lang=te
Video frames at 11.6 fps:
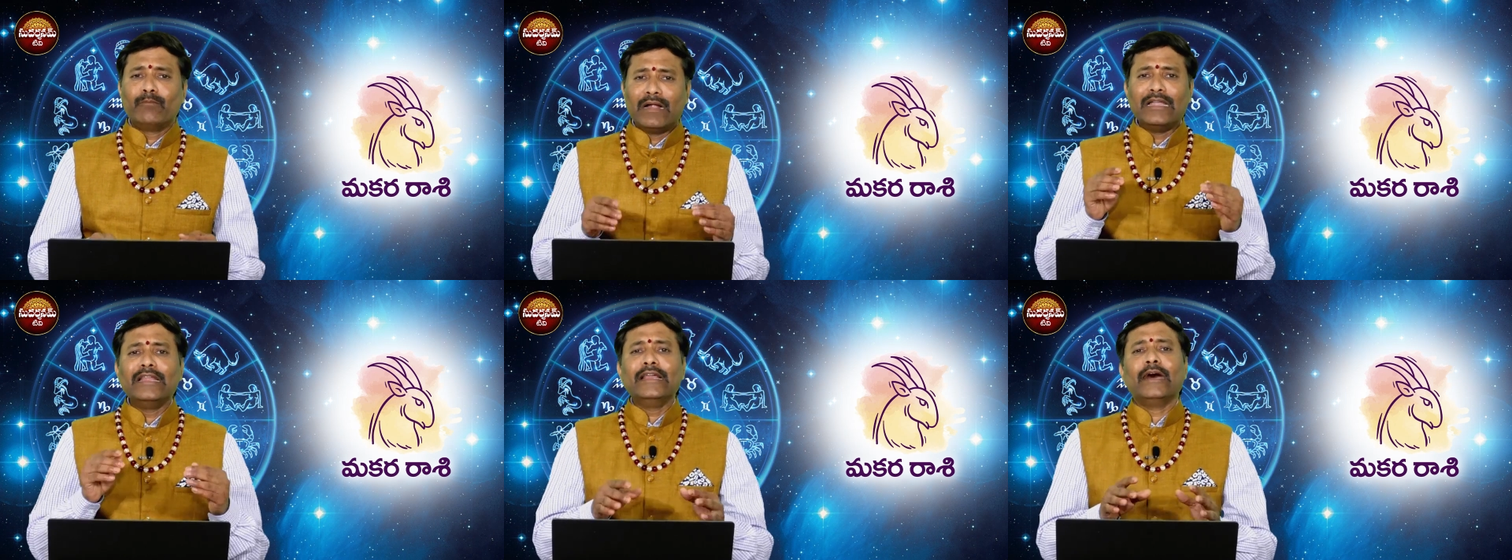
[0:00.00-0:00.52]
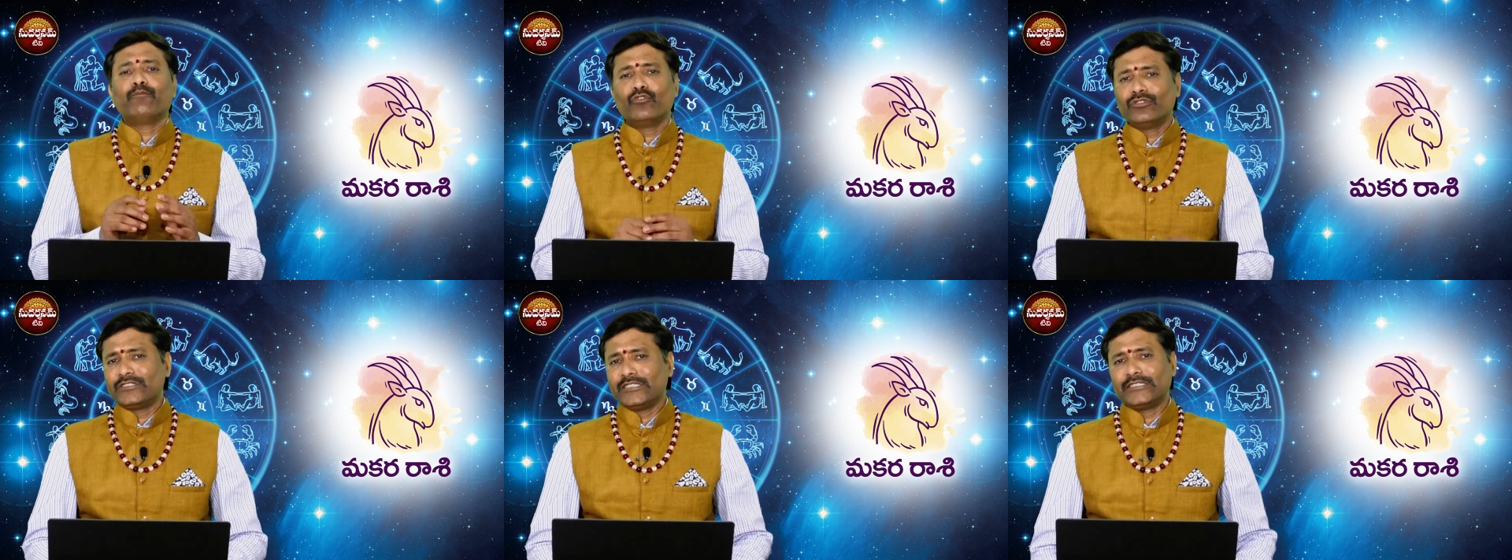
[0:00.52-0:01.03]
మళ్ళీ
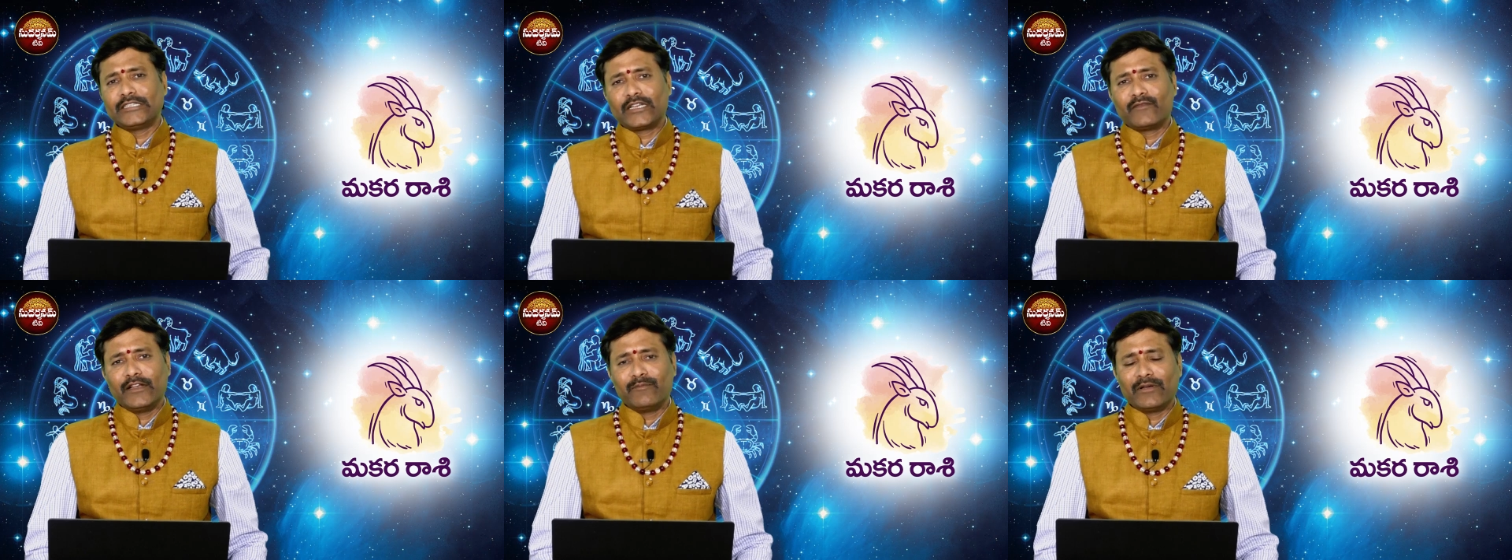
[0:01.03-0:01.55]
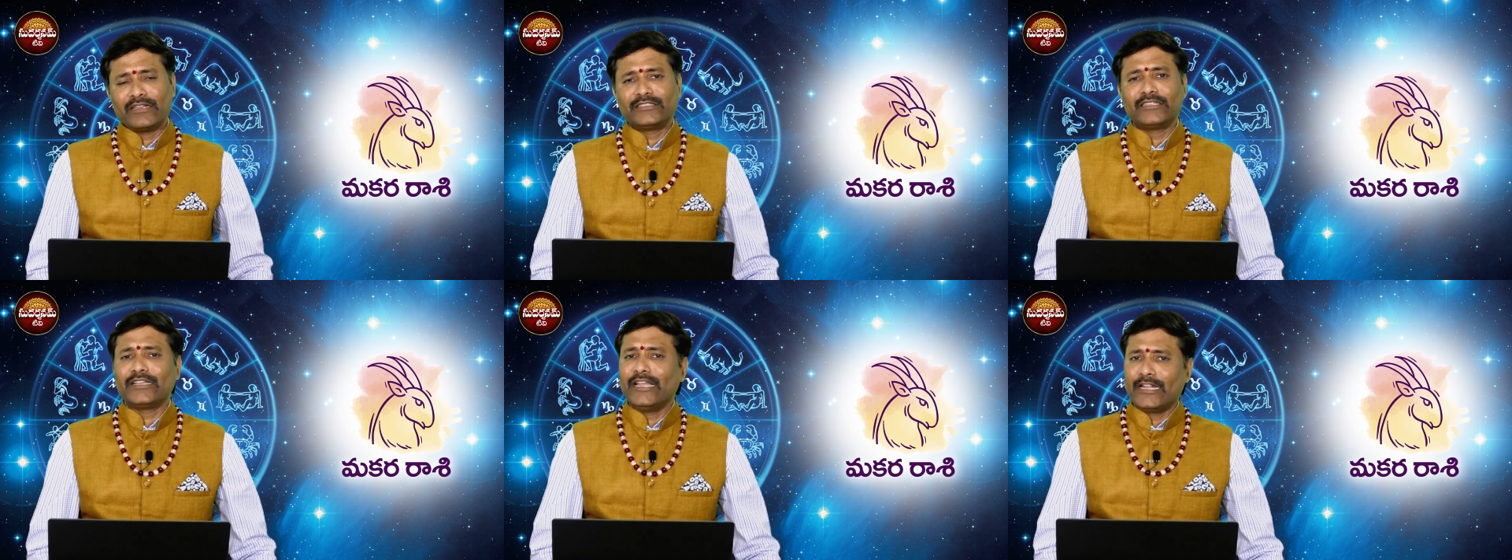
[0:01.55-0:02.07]
అప్పులు చేసేటటువంటి
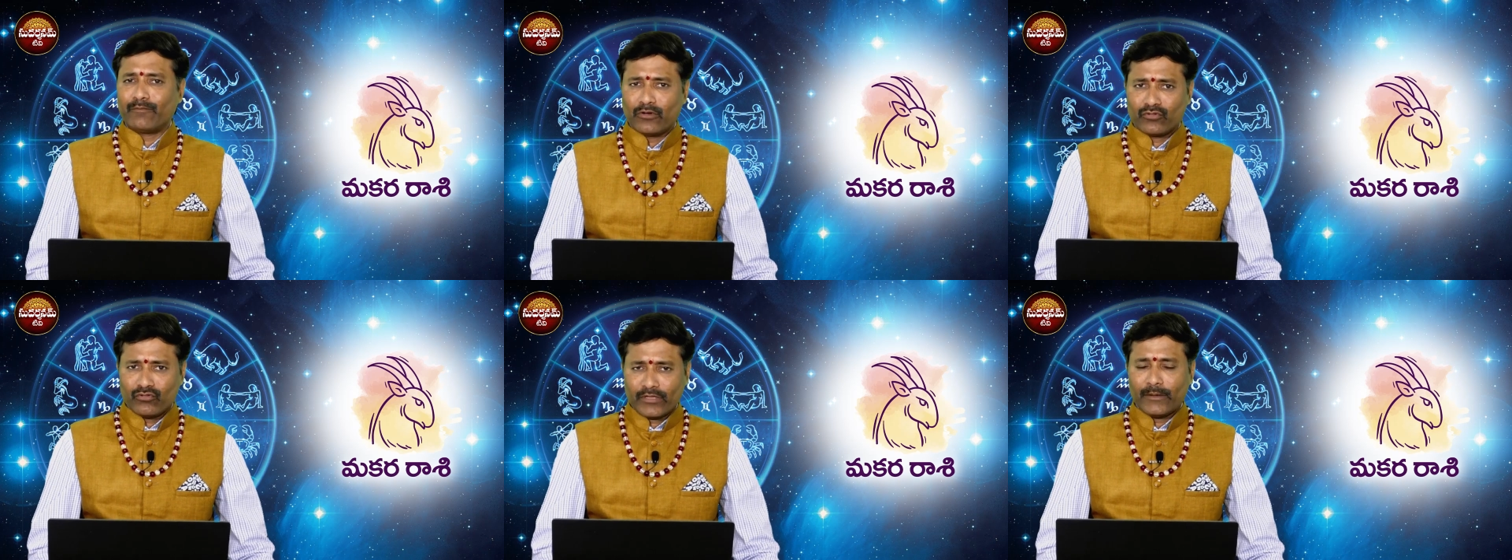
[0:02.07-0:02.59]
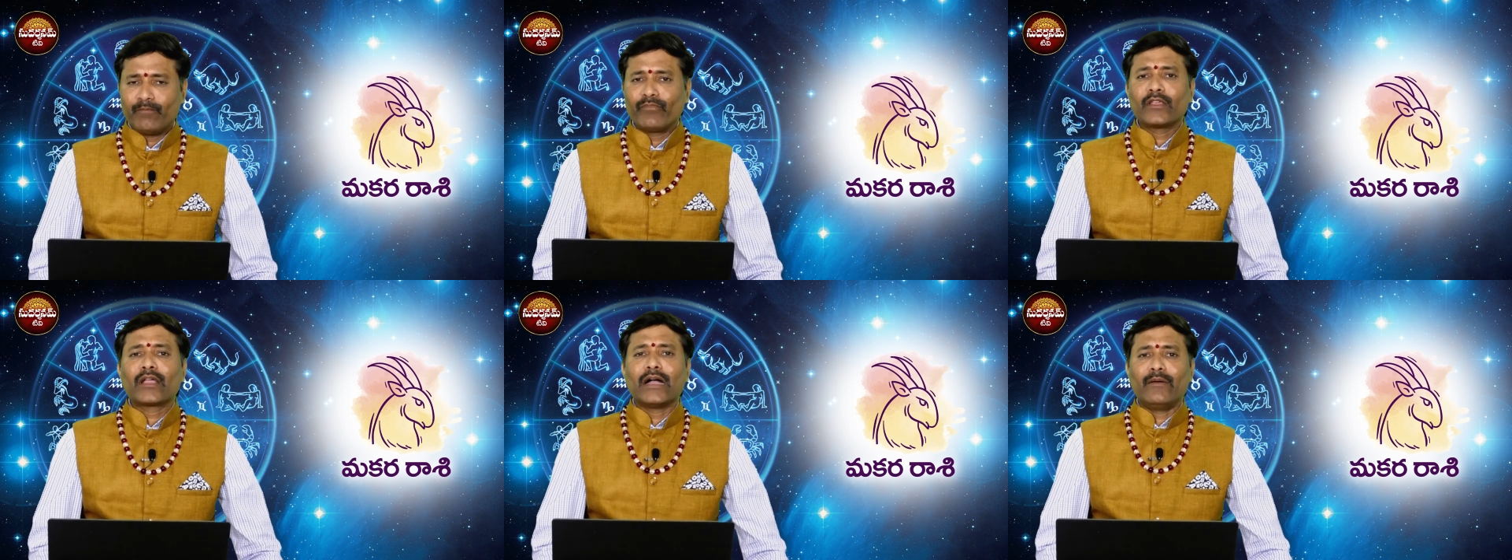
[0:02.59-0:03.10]
పరిస్థితి ఏర్పడుతుంది
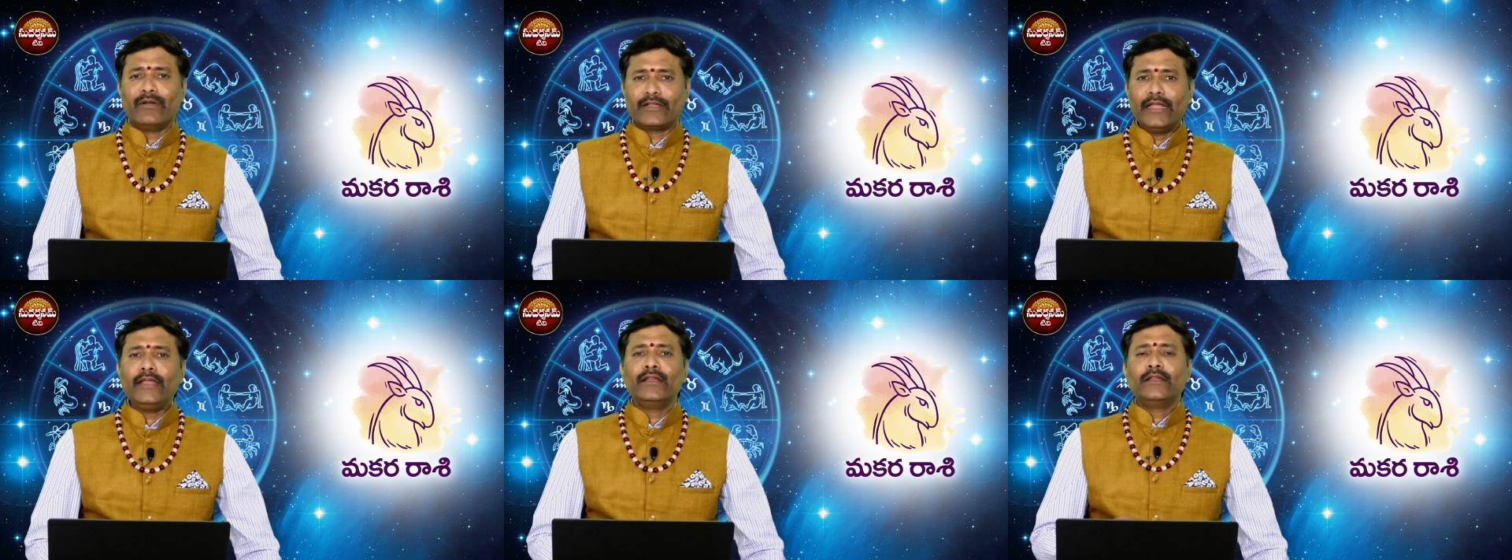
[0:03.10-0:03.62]
కాబట్టి